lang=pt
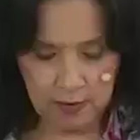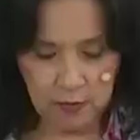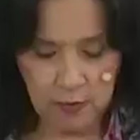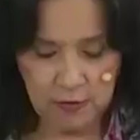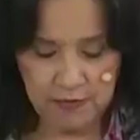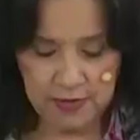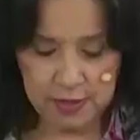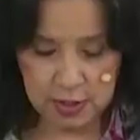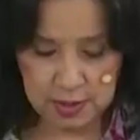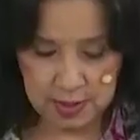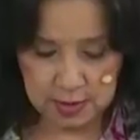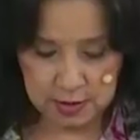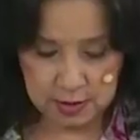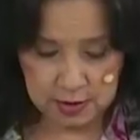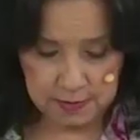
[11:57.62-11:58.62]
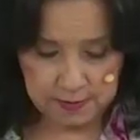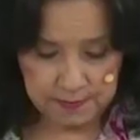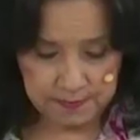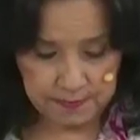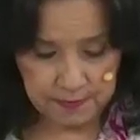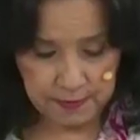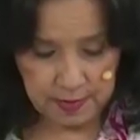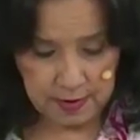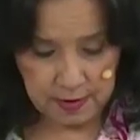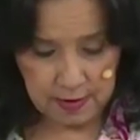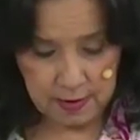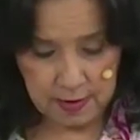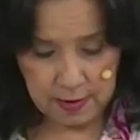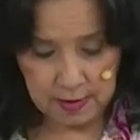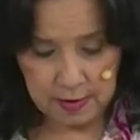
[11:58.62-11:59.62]
o alvejante uhum.
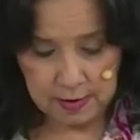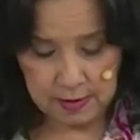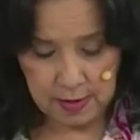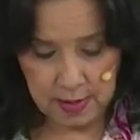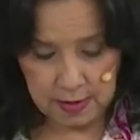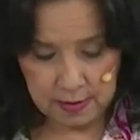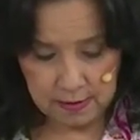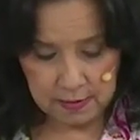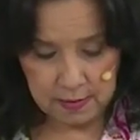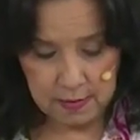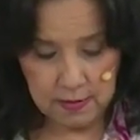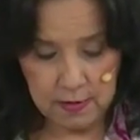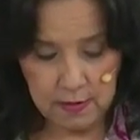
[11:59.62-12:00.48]
que tem